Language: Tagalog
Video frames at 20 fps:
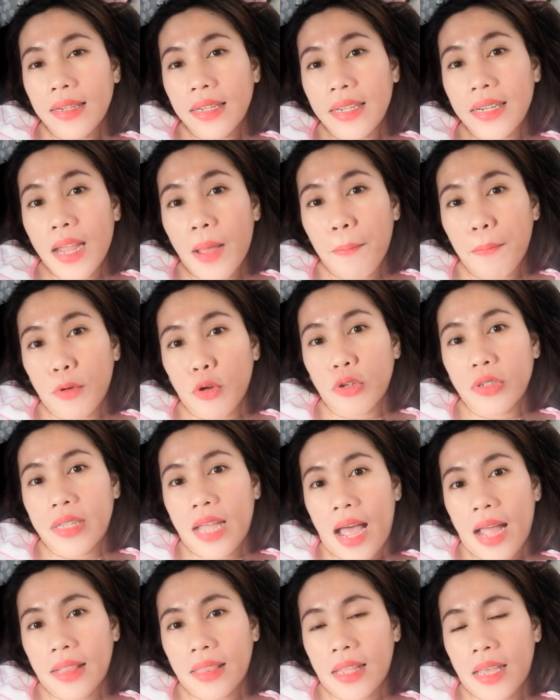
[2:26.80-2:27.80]
in-upload
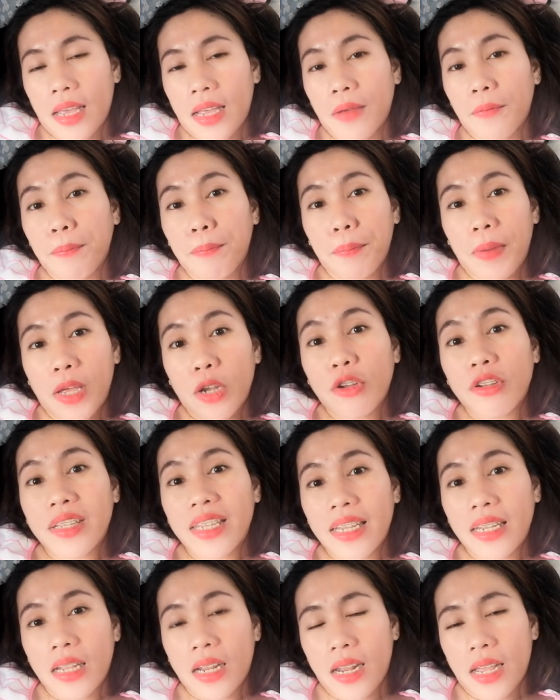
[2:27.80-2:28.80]
dati, pero
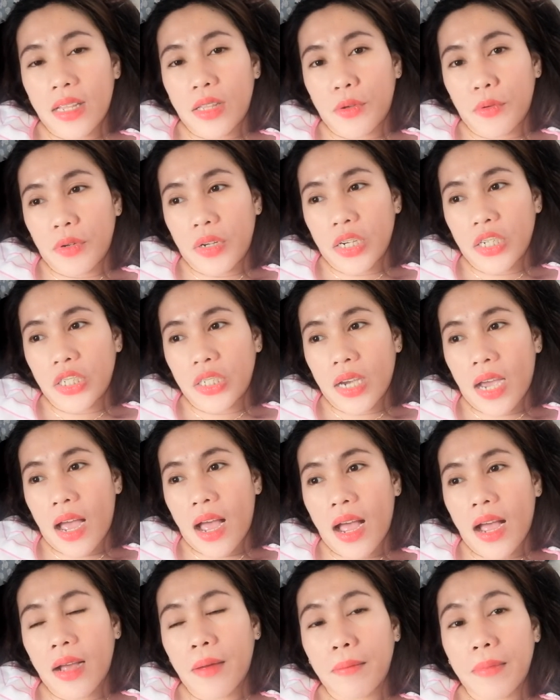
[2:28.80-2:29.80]
dinelete ko na
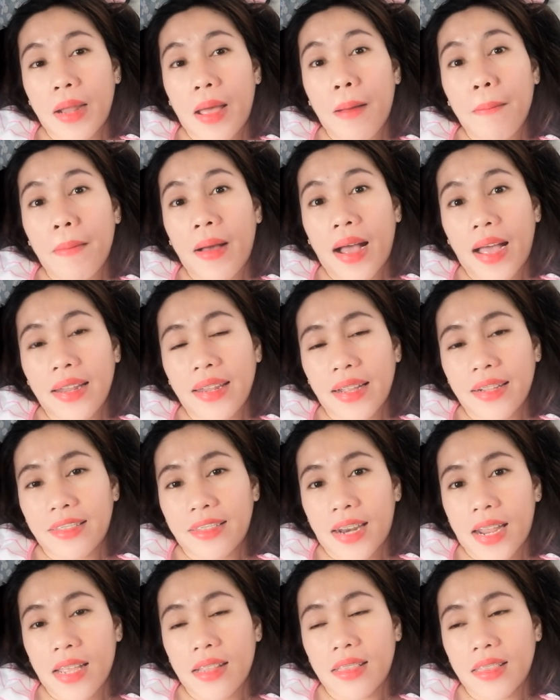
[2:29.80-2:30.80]
siya na mga
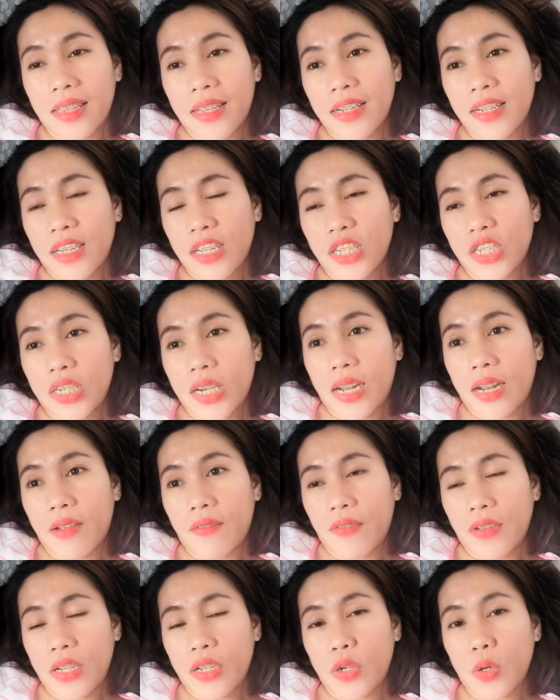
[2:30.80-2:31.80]
nag-trending din siya
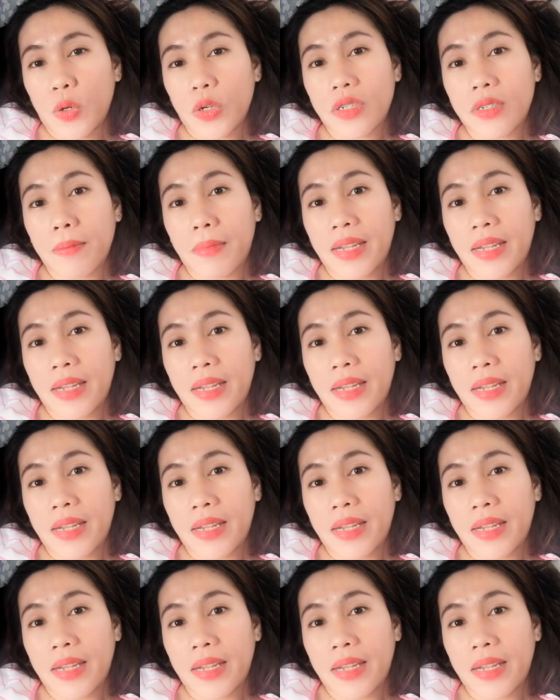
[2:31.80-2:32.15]
na videos.